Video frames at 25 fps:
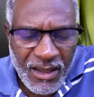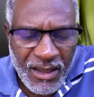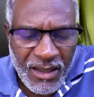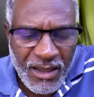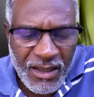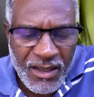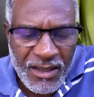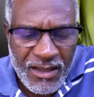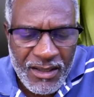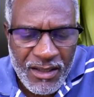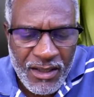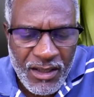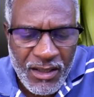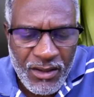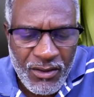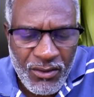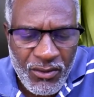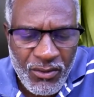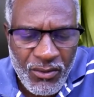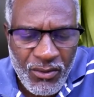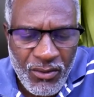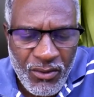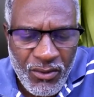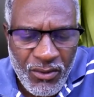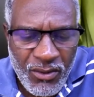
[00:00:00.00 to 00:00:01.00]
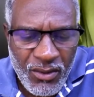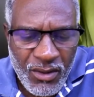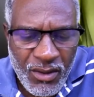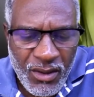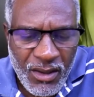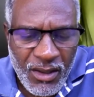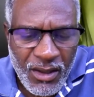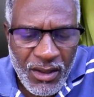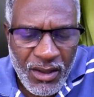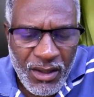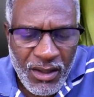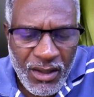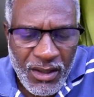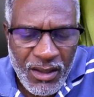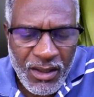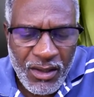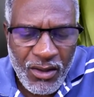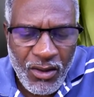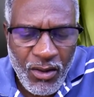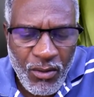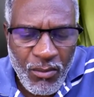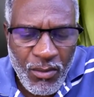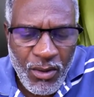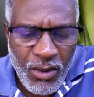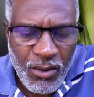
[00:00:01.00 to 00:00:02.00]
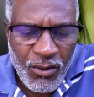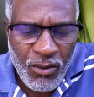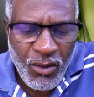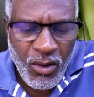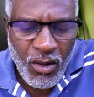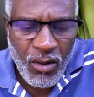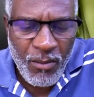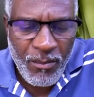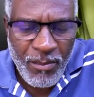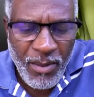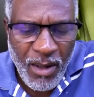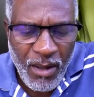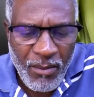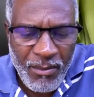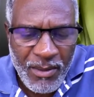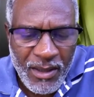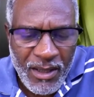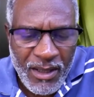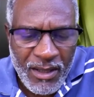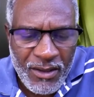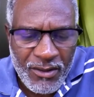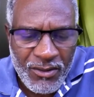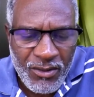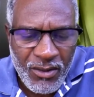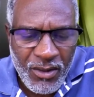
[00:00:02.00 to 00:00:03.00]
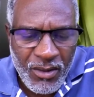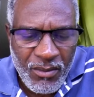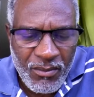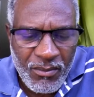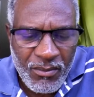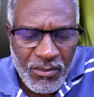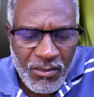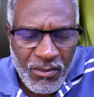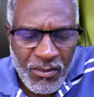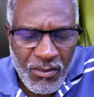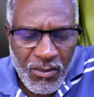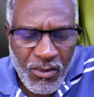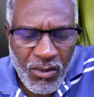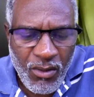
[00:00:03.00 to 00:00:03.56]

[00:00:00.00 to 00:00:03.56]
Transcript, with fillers: Christ Jésus, né comme un homme parmi les hommes,